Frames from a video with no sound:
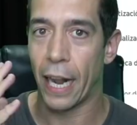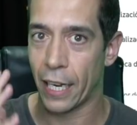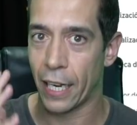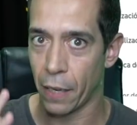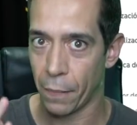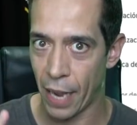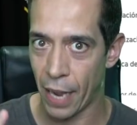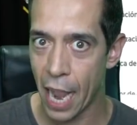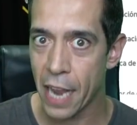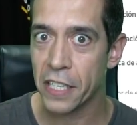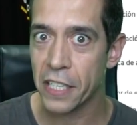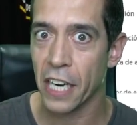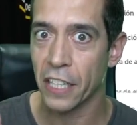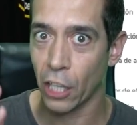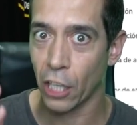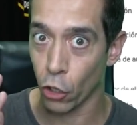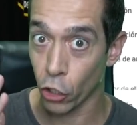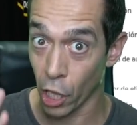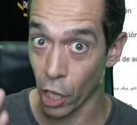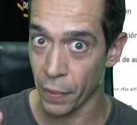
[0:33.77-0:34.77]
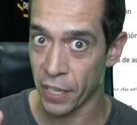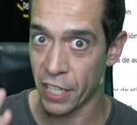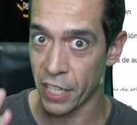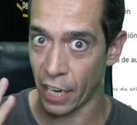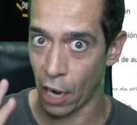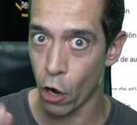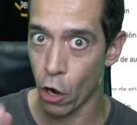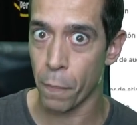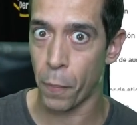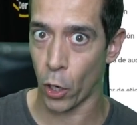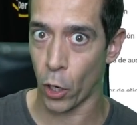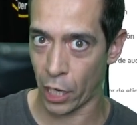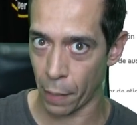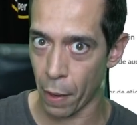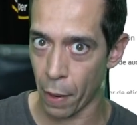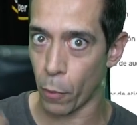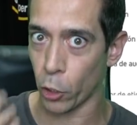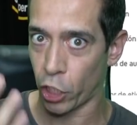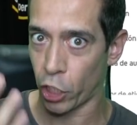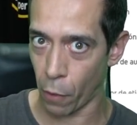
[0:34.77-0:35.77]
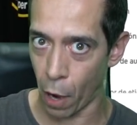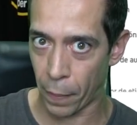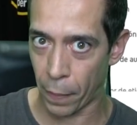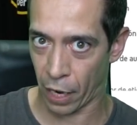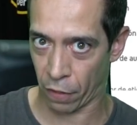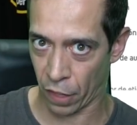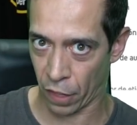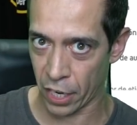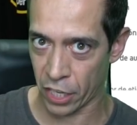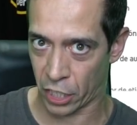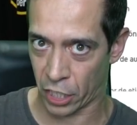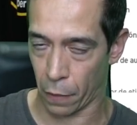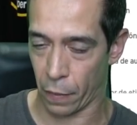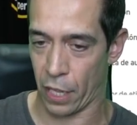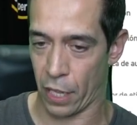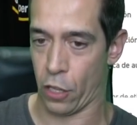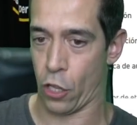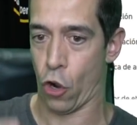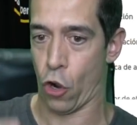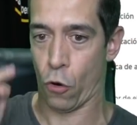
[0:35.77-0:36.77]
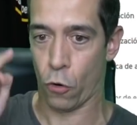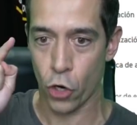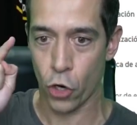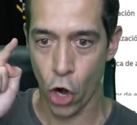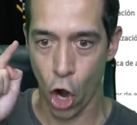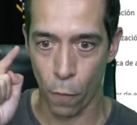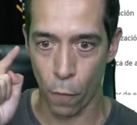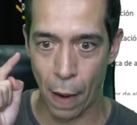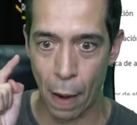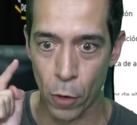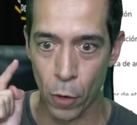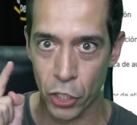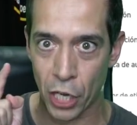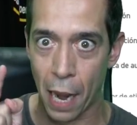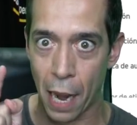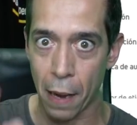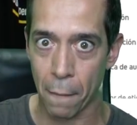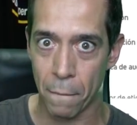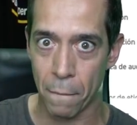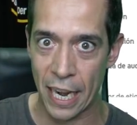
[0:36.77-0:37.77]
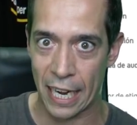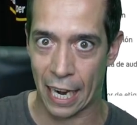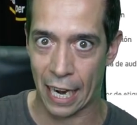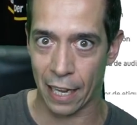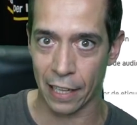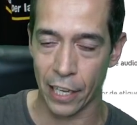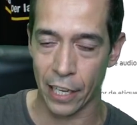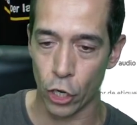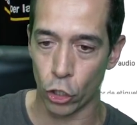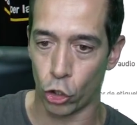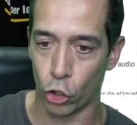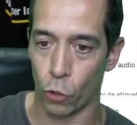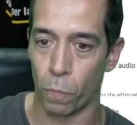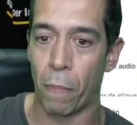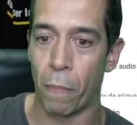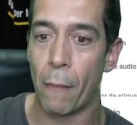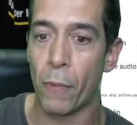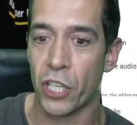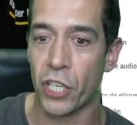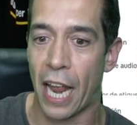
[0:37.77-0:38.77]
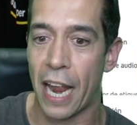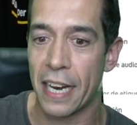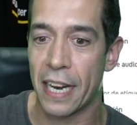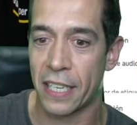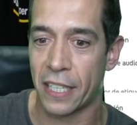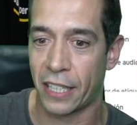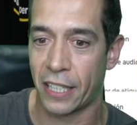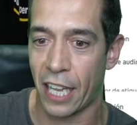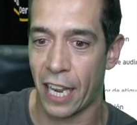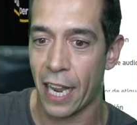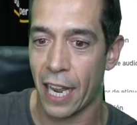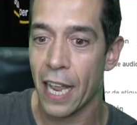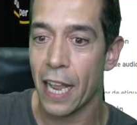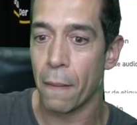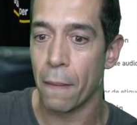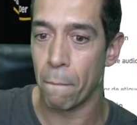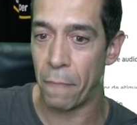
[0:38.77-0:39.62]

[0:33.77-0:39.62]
Para que veáis hasta dónde habéis llegado y por qué me he motivado para hacer este vídeo Nos vamos a mi canal de YouTube, vamos a este